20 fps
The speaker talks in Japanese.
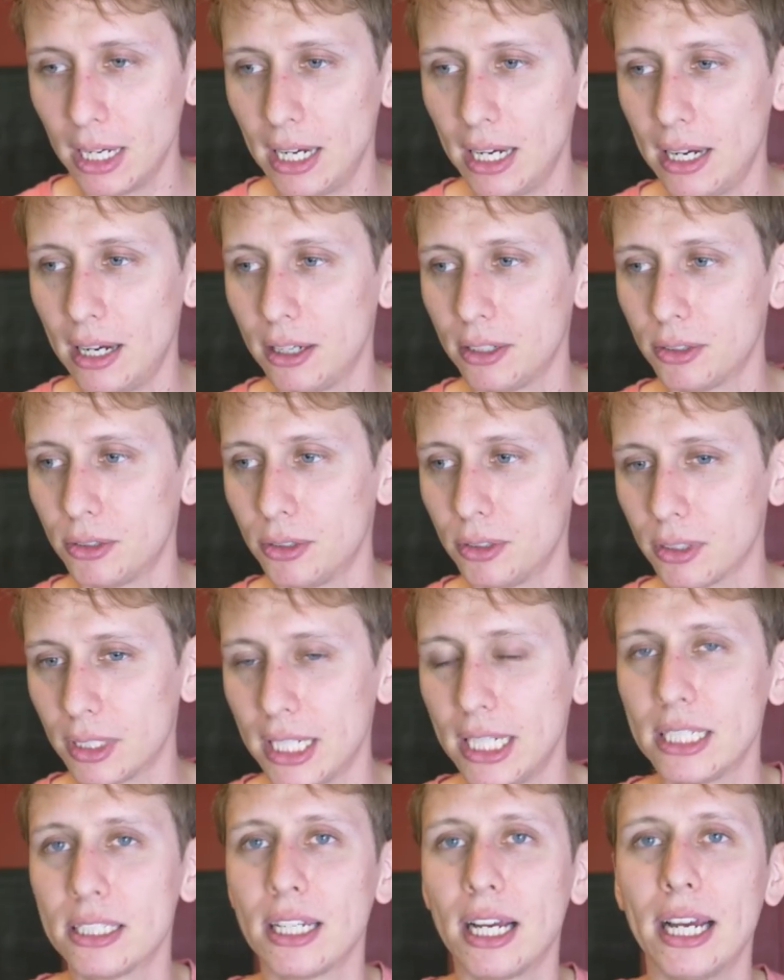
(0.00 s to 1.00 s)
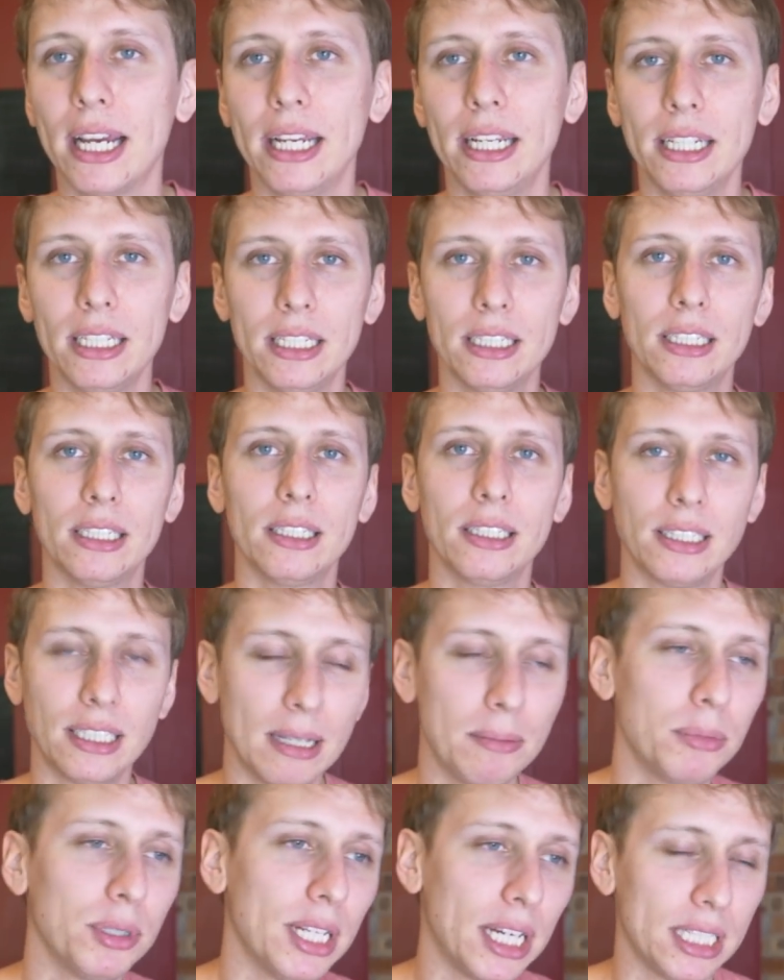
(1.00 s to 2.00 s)
あの、機材
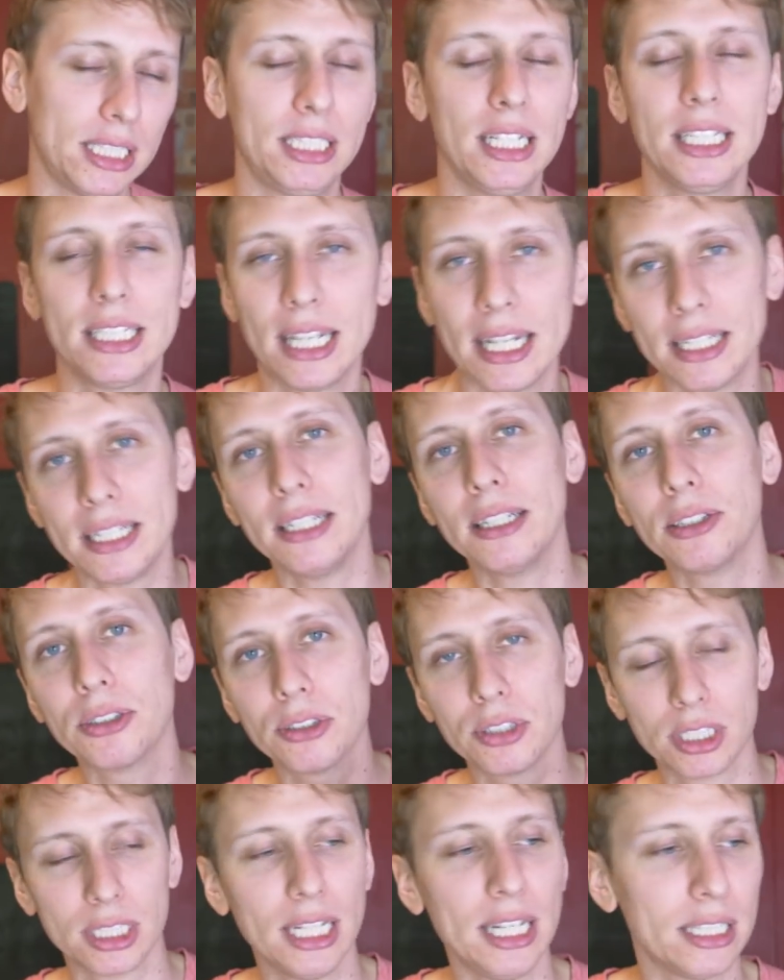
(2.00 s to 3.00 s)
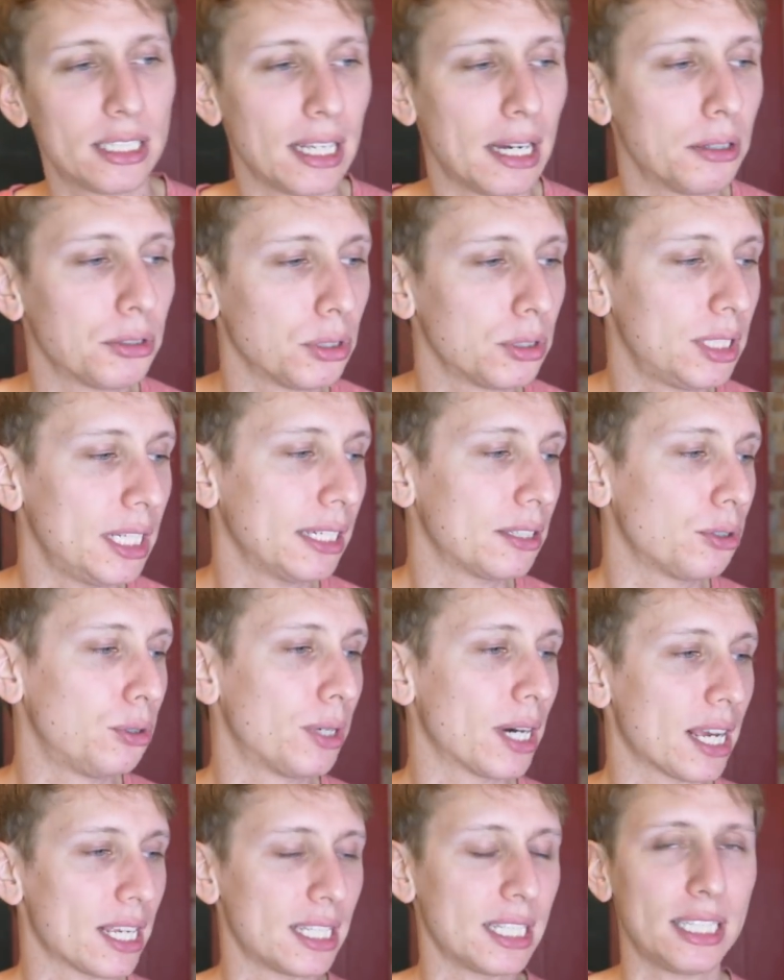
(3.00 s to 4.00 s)
全部出して、セッティングして、サウンドチェック終
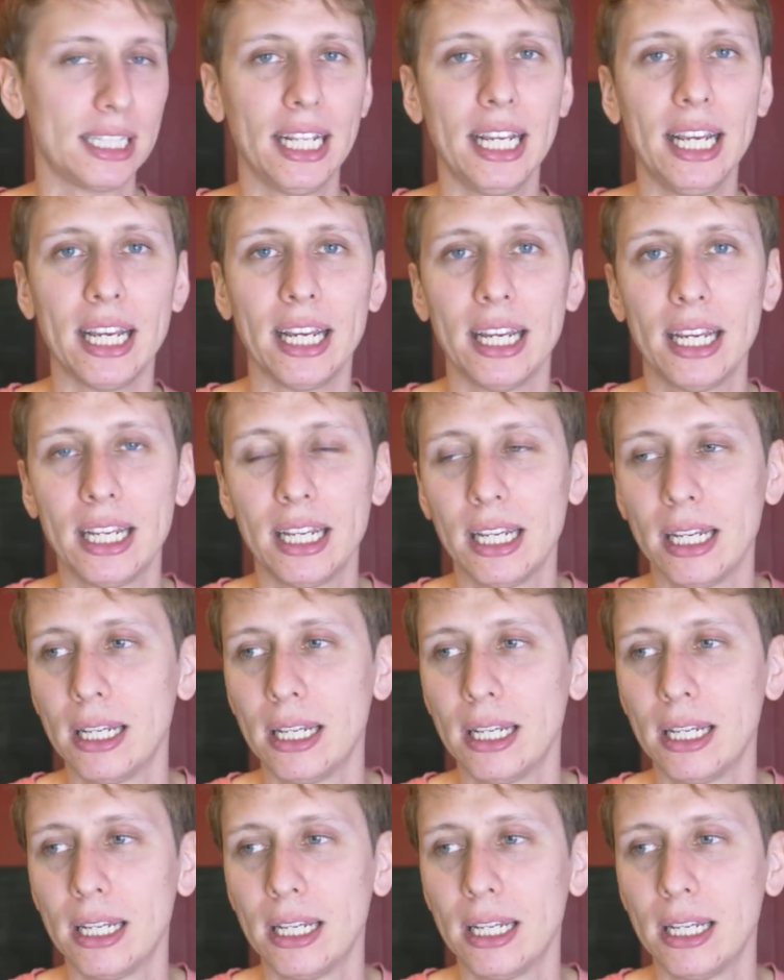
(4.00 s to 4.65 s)
わらせて、